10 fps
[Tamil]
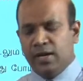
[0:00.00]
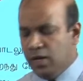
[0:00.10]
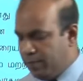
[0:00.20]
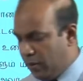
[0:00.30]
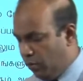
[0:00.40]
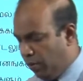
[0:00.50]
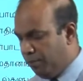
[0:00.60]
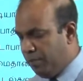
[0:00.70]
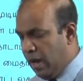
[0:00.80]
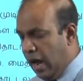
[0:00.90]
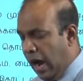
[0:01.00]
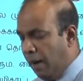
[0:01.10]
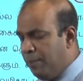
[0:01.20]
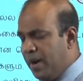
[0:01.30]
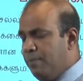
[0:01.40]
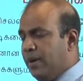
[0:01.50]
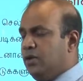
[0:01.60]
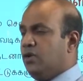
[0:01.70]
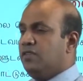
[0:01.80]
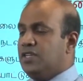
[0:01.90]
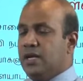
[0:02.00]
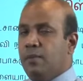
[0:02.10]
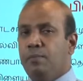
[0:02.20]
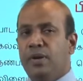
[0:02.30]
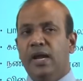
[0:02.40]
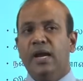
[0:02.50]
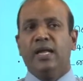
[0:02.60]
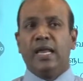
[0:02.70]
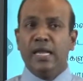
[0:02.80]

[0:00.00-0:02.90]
ஈடுபடுவோம் அப்படிப்பட்ட ஒரு விஷயம் பிள்ளைகளுக்கு